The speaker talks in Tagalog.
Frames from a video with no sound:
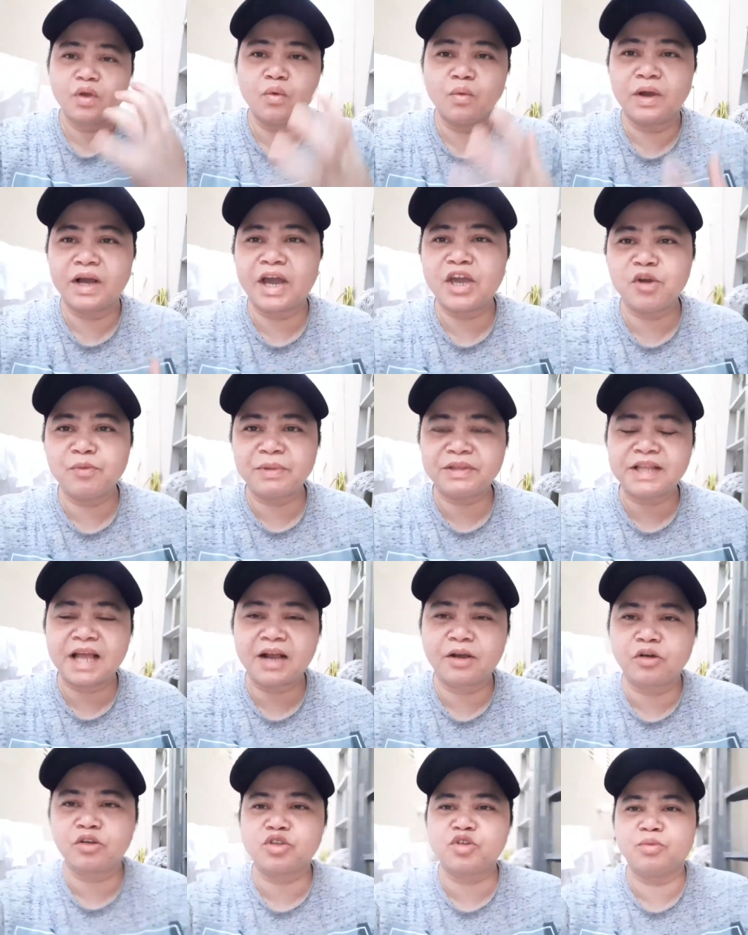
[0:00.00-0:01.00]
huwag kayong
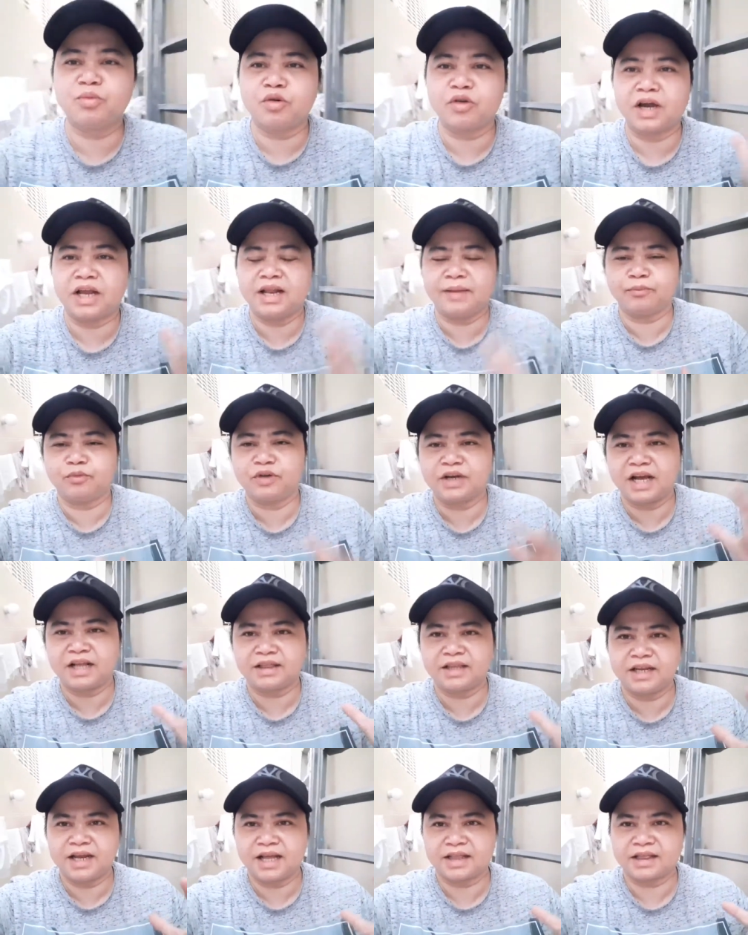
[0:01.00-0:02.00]
matakot, subukan lang po
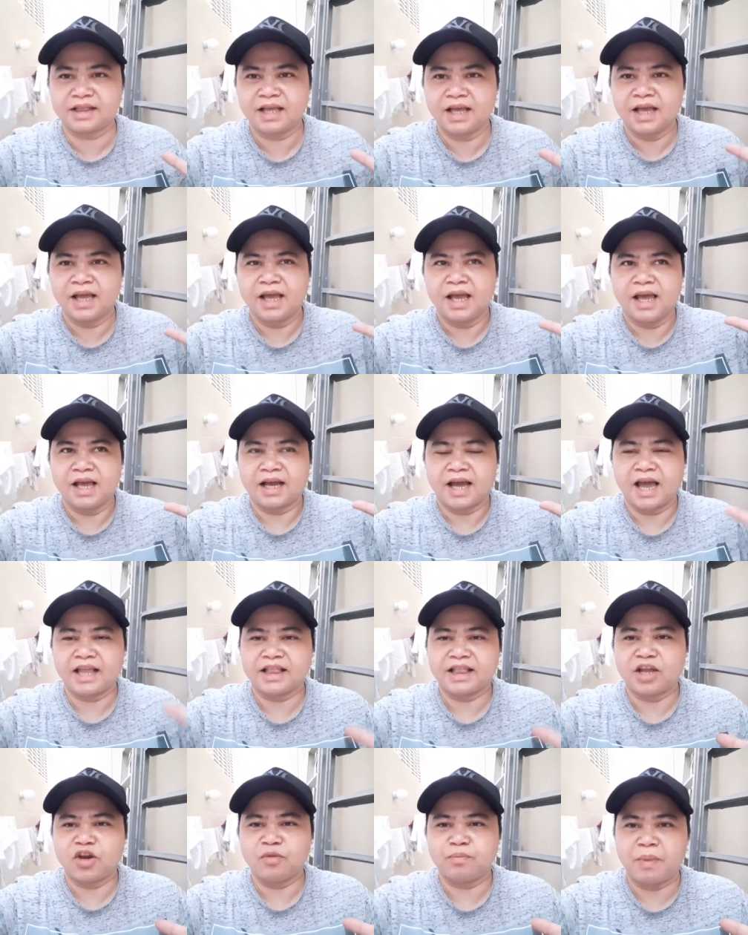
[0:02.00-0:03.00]
natin at kahit
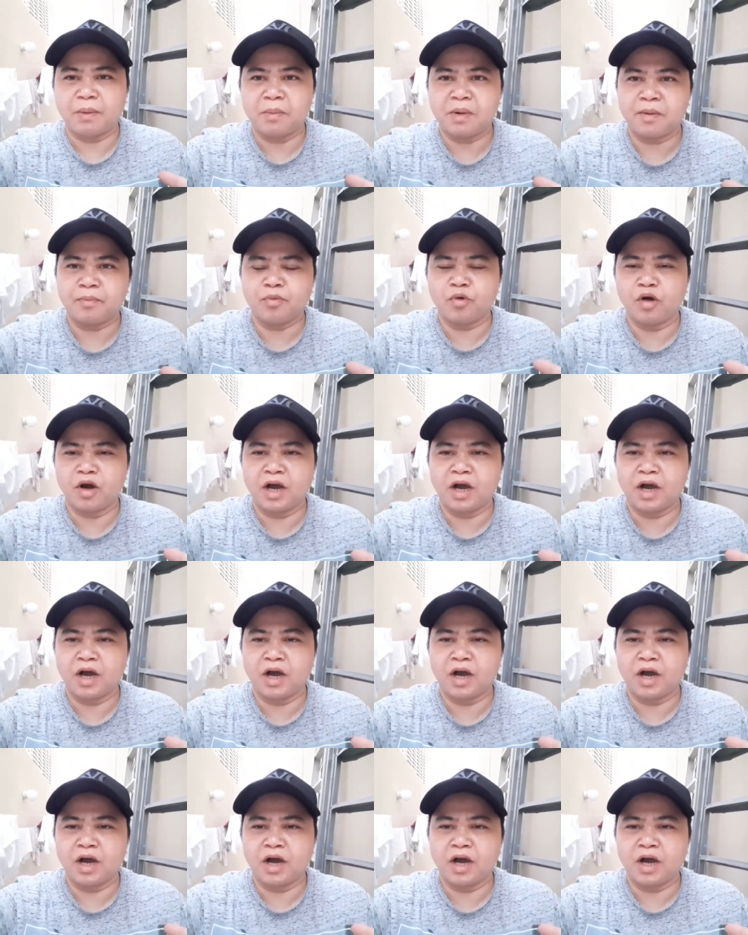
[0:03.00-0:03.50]
ano pa man po